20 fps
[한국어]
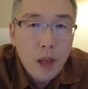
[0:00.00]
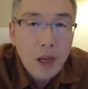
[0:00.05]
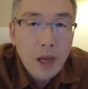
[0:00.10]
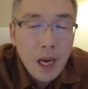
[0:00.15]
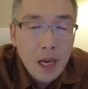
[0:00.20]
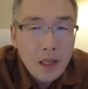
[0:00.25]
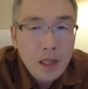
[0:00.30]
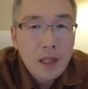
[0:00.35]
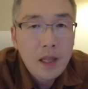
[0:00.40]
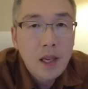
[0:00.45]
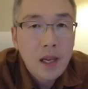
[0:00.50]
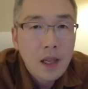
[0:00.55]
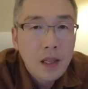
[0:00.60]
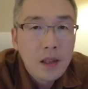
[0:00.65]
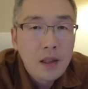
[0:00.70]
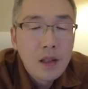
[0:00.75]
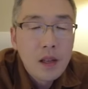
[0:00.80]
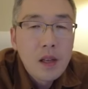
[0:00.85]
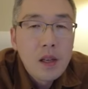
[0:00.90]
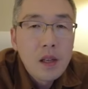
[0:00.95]
가능한
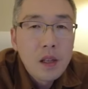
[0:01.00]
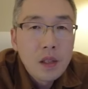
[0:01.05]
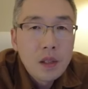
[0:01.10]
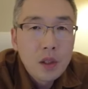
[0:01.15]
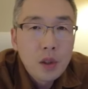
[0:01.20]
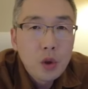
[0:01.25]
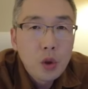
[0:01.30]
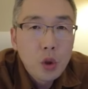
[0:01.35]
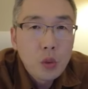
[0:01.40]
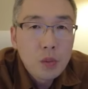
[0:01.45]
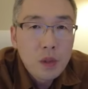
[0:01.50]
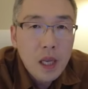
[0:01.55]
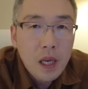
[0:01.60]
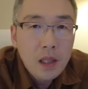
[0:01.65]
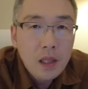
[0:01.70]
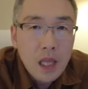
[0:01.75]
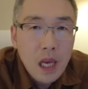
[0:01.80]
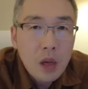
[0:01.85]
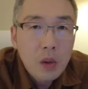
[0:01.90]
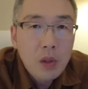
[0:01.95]
신규 분양
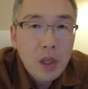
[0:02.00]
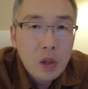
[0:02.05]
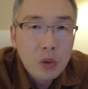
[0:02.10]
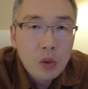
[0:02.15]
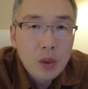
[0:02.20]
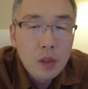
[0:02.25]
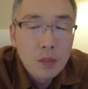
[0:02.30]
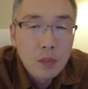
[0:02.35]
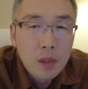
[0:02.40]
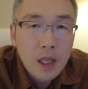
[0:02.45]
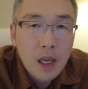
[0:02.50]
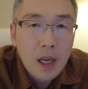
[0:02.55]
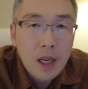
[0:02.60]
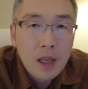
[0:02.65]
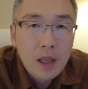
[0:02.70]
타운하우스입니다.